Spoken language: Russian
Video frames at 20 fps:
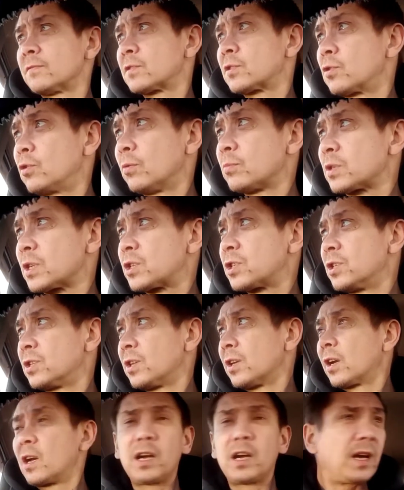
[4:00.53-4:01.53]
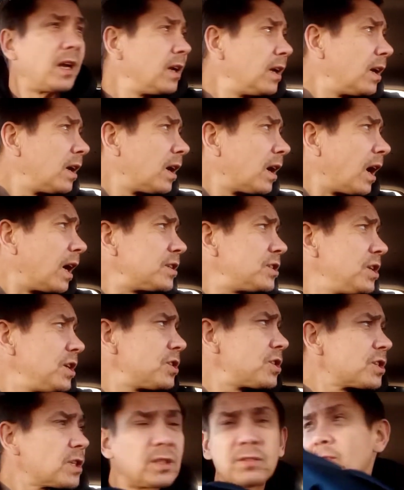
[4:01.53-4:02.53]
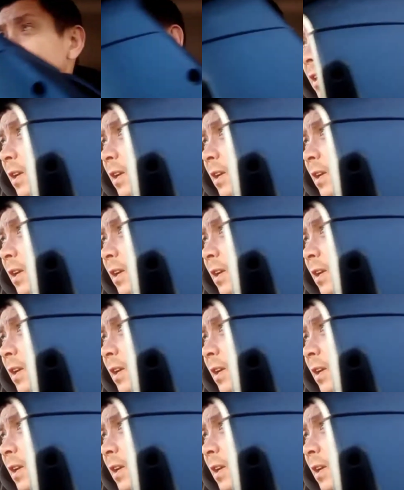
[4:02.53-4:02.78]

с Днем Защитника Отечества,